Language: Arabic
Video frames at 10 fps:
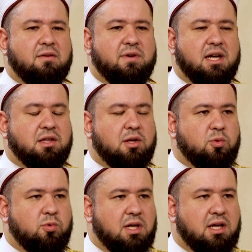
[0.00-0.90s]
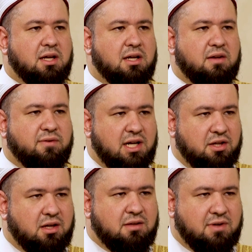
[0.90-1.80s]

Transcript: الفريضة الأولى الفريضة